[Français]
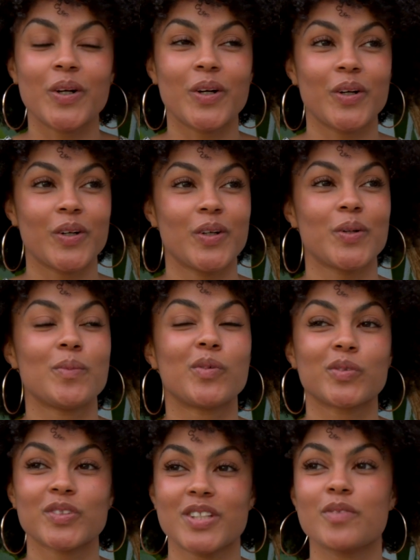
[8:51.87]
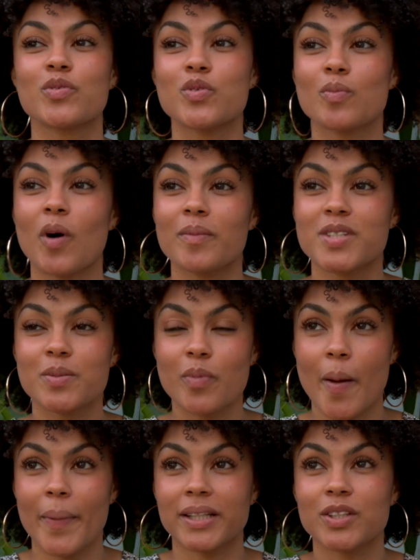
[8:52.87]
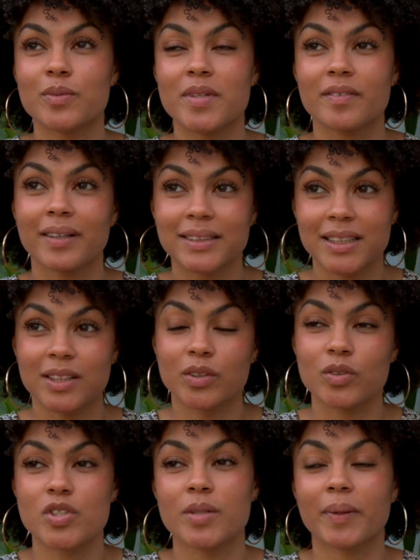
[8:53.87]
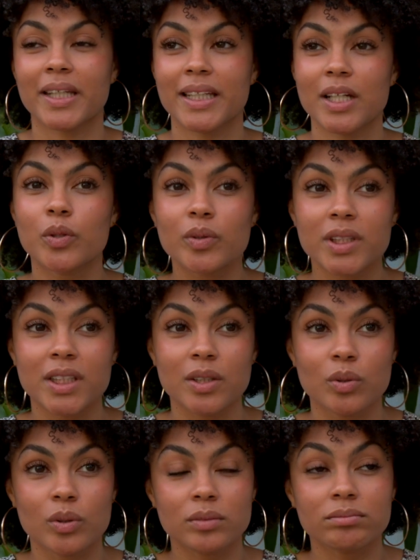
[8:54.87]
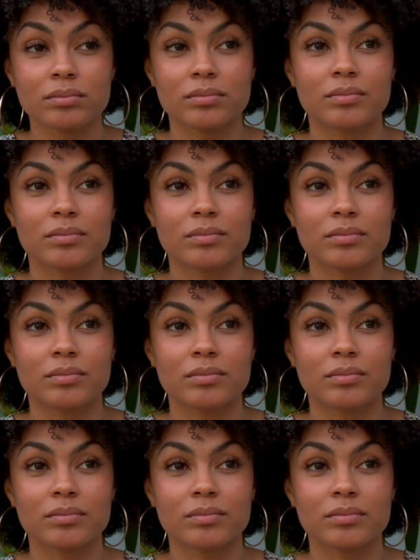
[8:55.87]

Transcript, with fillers: Euh, bon, j'avoue, je mens un petit peu. À partir de mes 25 ans, j'ai pris quelques kilos.